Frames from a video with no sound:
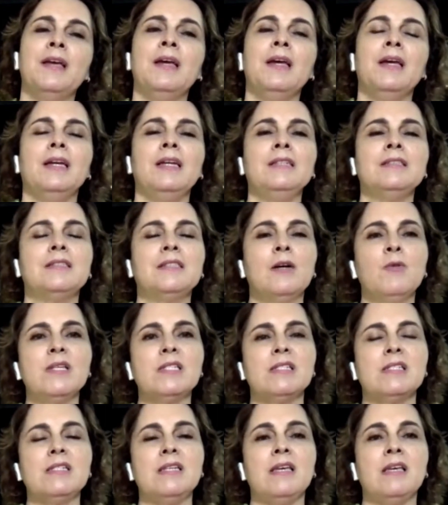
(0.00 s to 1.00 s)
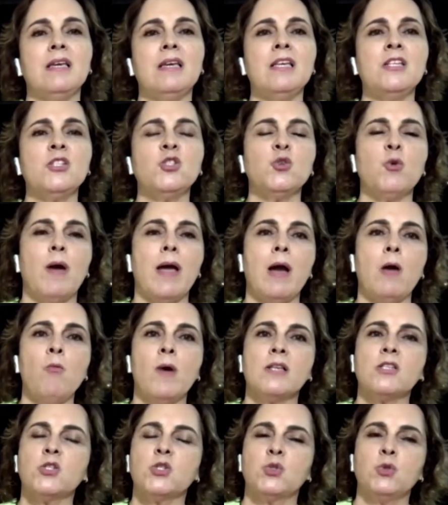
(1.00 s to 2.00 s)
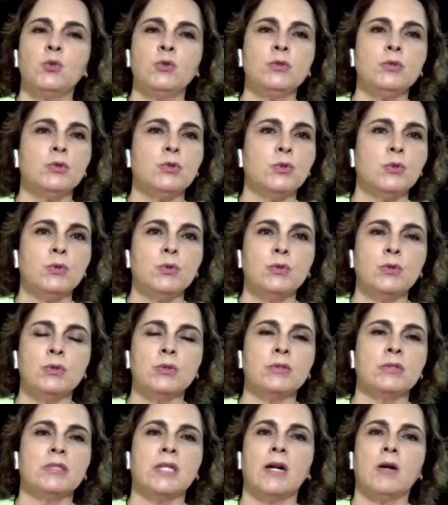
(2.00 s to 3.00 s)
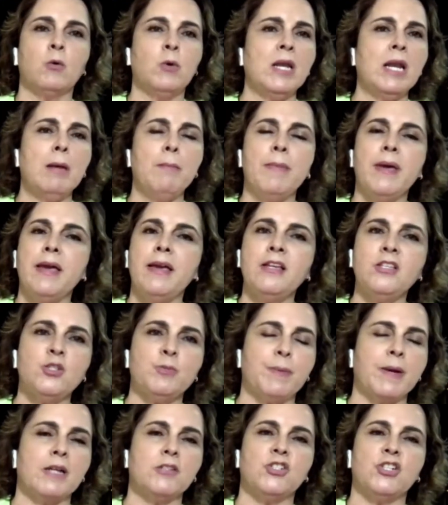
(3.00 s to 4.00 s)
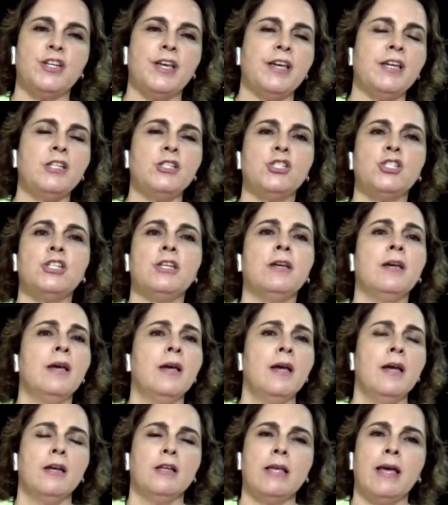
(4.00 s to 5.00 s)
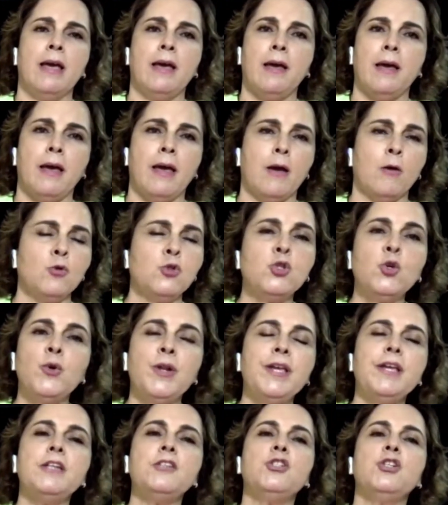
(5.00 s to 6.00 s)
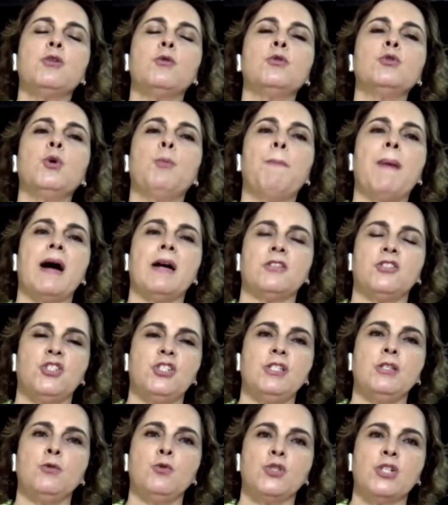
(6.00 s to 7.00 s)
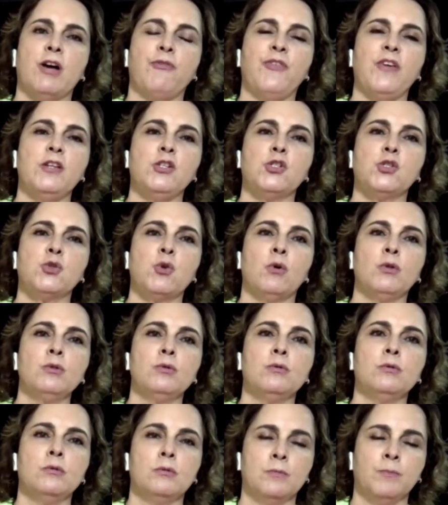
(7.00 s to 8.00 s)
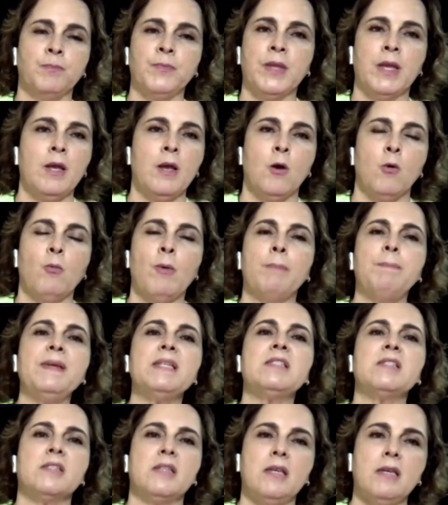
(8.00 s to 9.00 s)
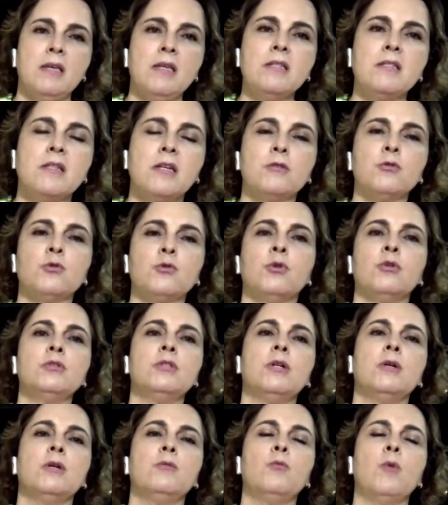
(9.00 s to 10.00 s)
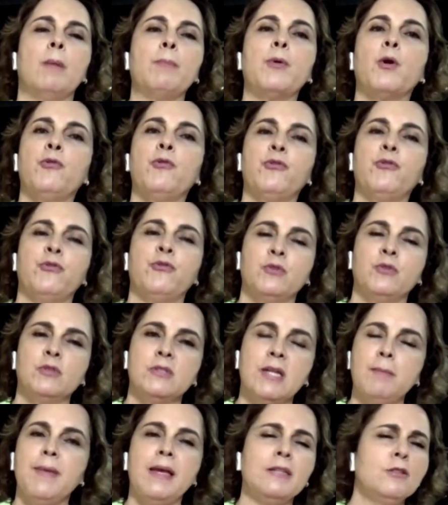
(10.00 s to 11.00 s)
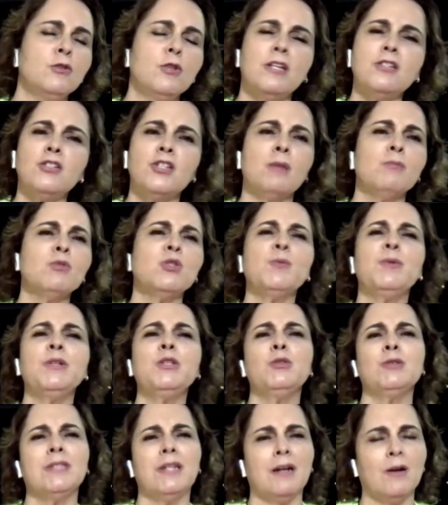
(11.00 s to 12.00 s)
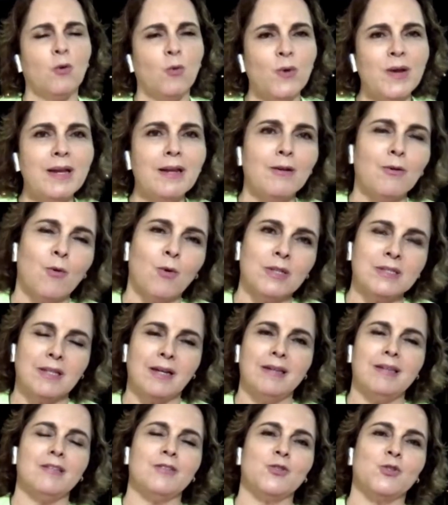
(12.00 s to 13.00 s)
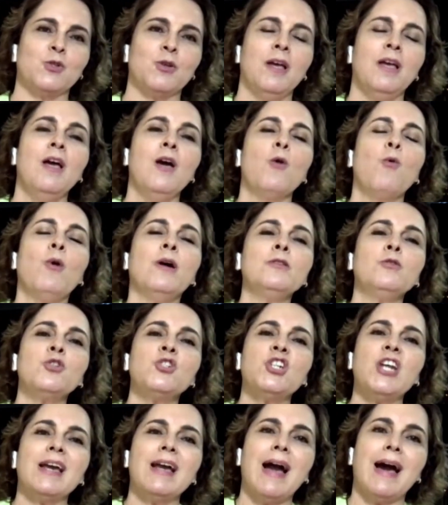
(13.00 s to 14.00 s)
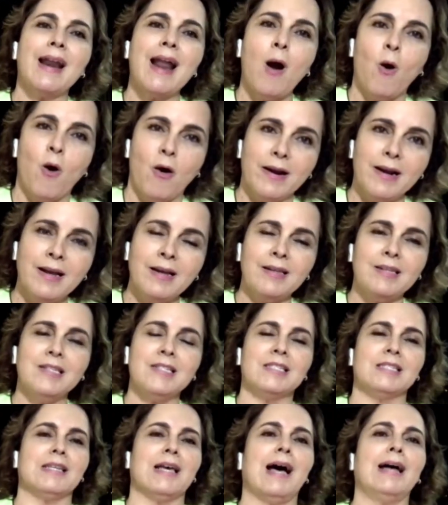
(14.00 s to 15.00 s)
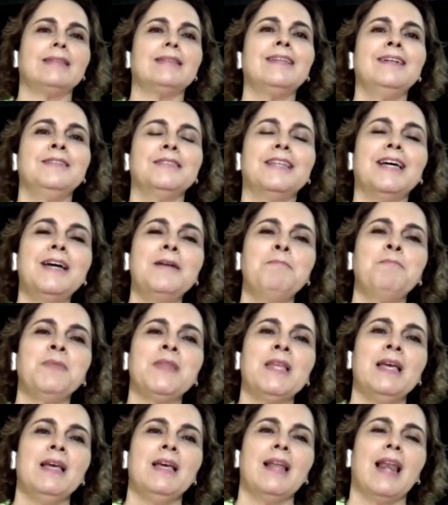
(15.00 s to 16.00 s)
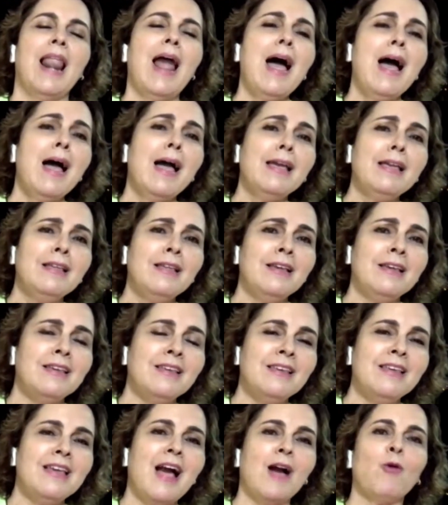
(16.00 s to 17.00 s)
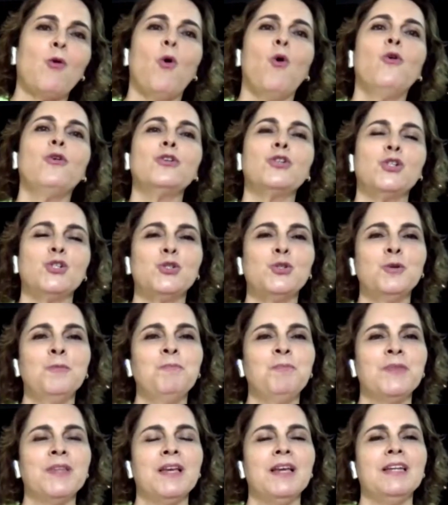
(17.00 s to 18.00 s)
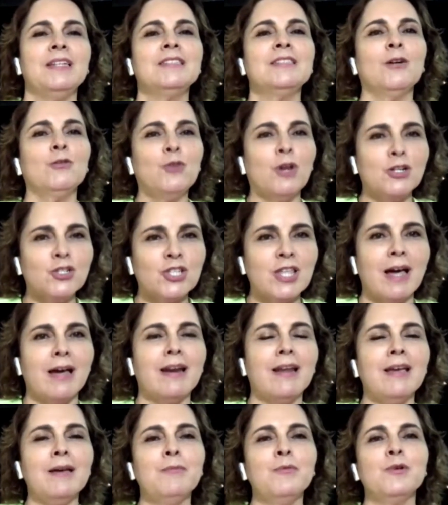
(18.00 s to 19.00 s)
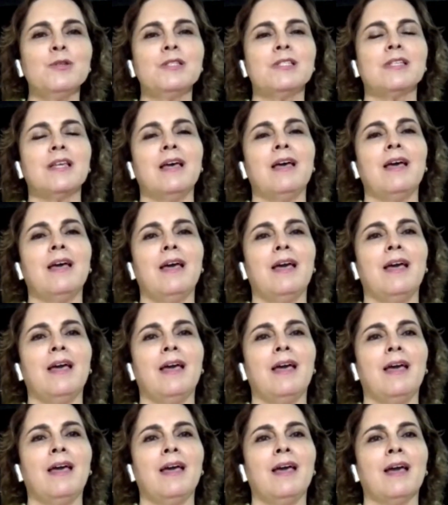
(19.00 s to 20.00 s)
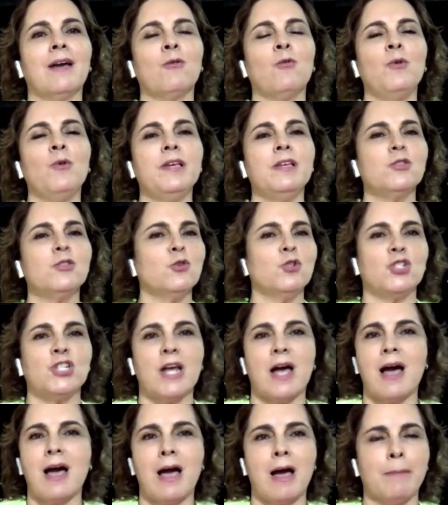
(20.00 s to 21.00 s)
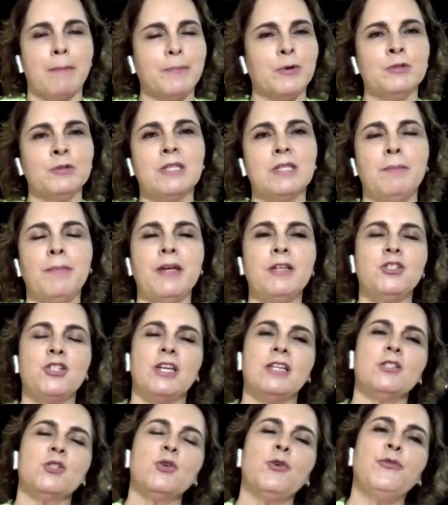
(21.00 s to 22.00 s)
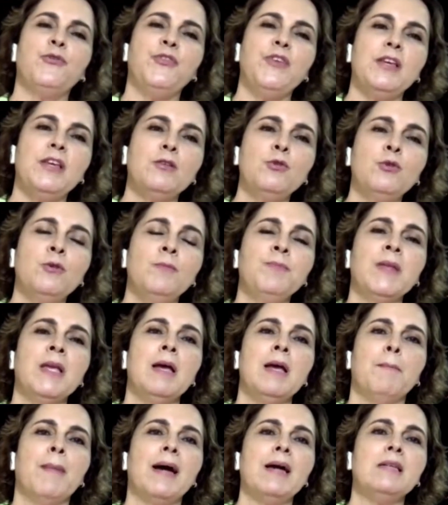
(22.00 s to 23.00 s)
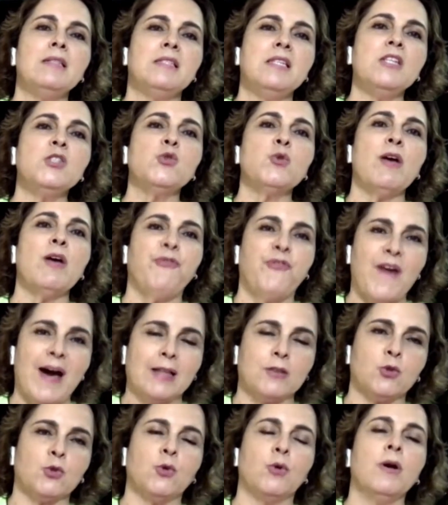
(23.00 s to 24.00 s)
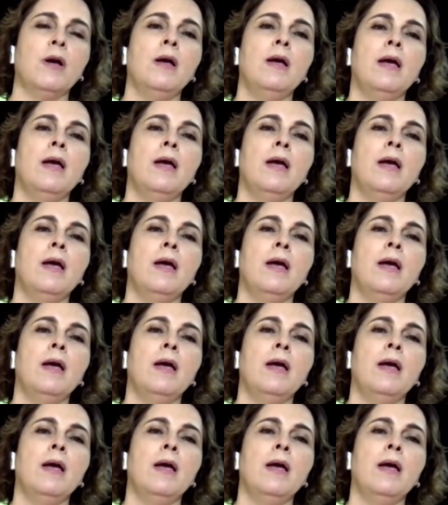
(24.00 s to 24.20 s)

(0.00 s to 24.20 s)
Então, assim, isso é um assunto tranquilamente para a gente. É, o jurídico do partido já fez todo um, uma pesquisa, todo um aprofundamento, e nós estamos muito tranquilos quanto a isso. Quando chegar a hora exata, né, lá em, em agosto, então nós estaremos é, é, com isso já prontamente resolvido, mas isso é fato.